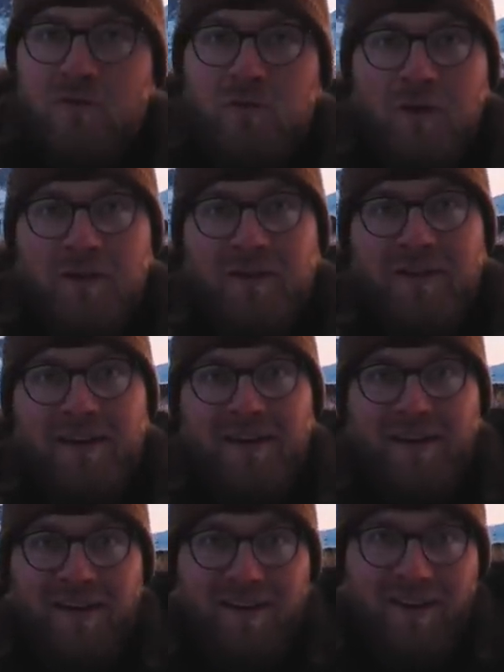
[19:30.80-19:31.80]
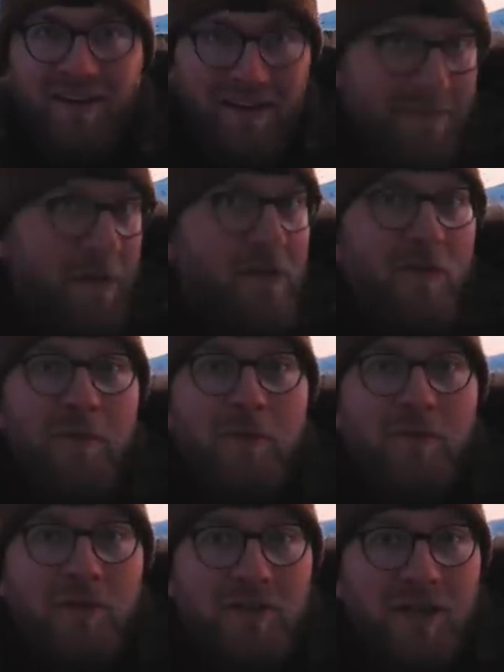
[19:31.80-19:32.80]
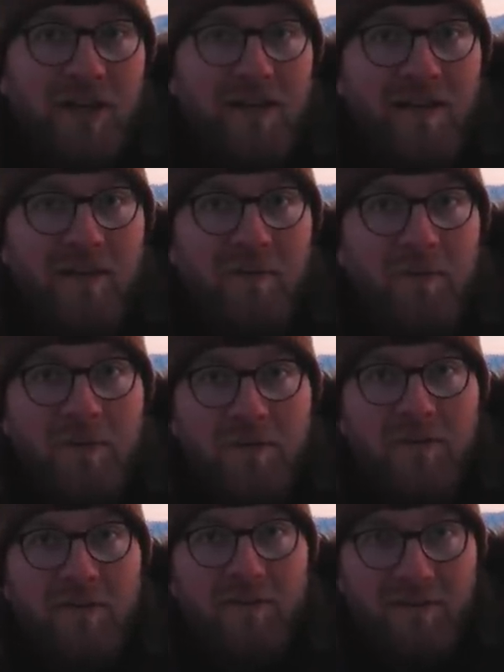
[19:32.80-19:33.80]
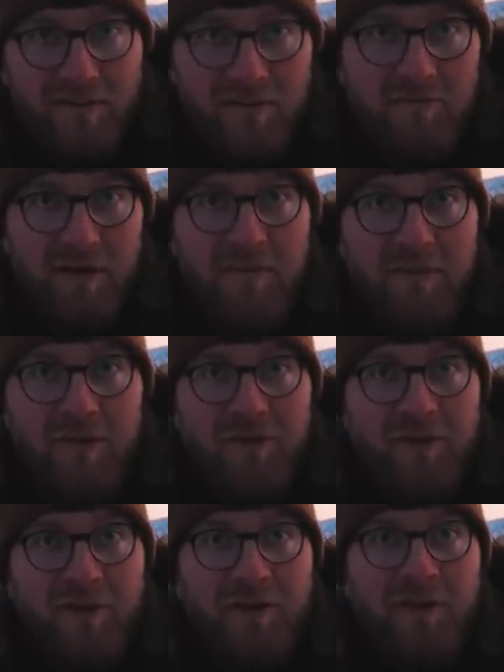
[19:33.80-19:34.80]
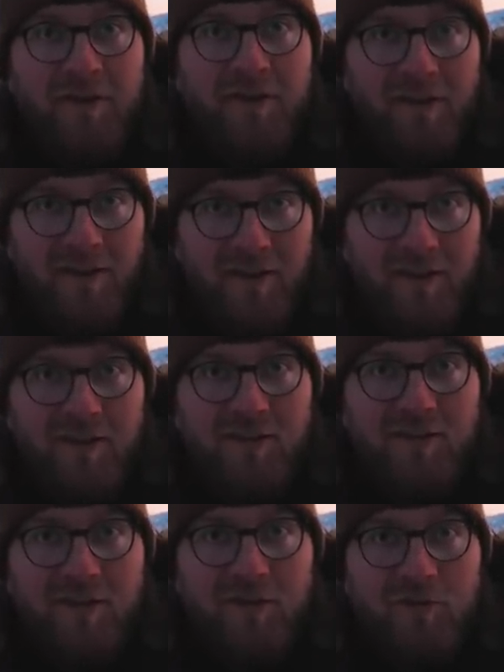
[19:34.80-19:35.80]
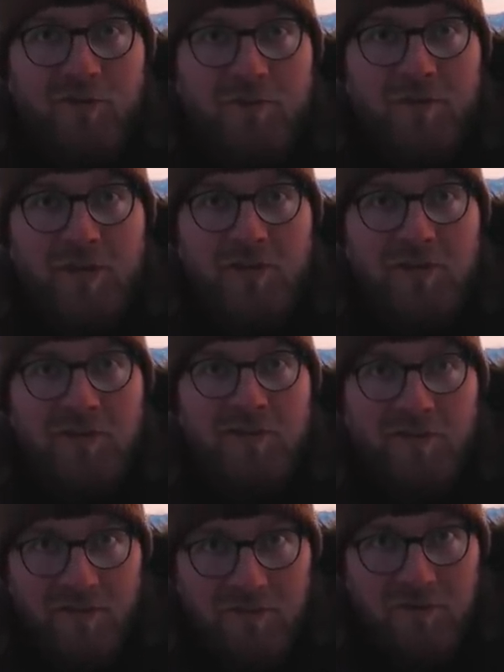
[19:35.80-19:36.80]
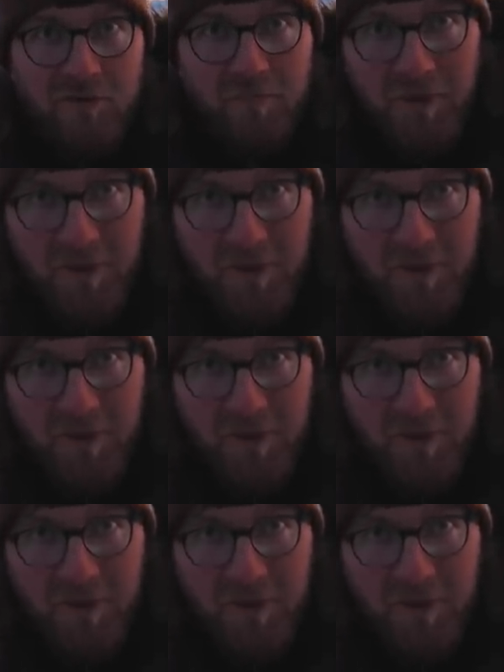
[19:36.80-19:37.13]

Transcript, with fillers: góry i będziemy tutaj czekali całą noc. Także mam nadzieję, że zakończymy ten dzień zorzą.